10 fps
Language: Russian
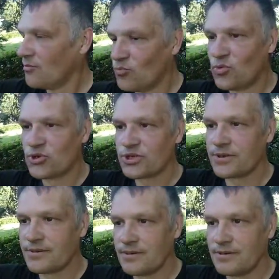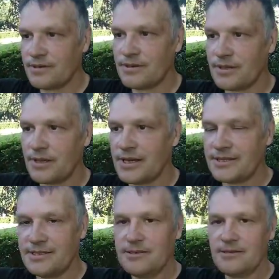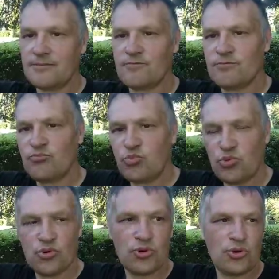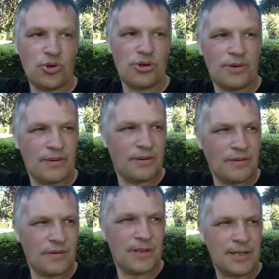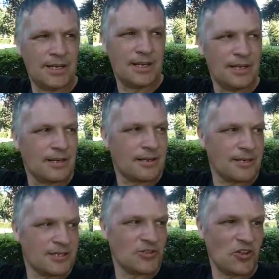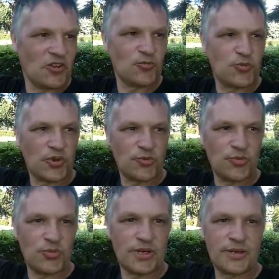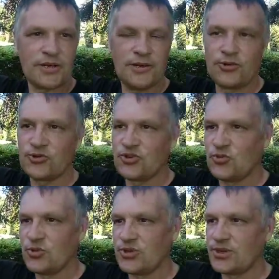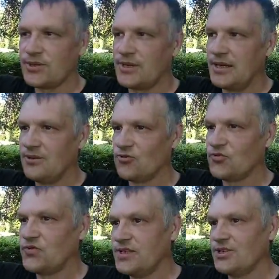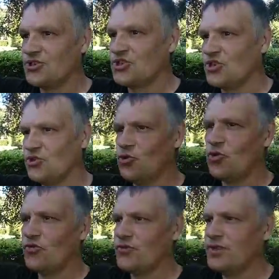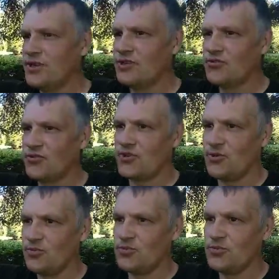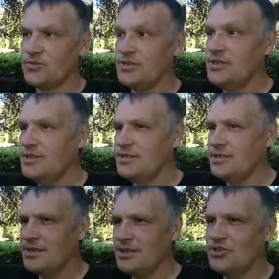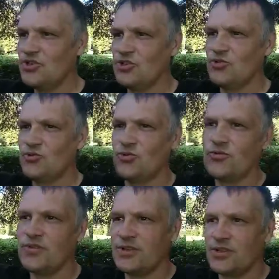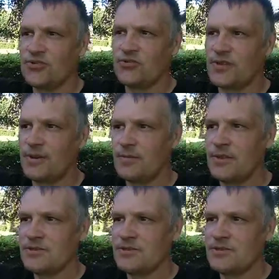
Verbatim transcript: может лазить по каналам, там, аккаунтам и так далее. Вот всех чиновников, там, детей чиновников, там,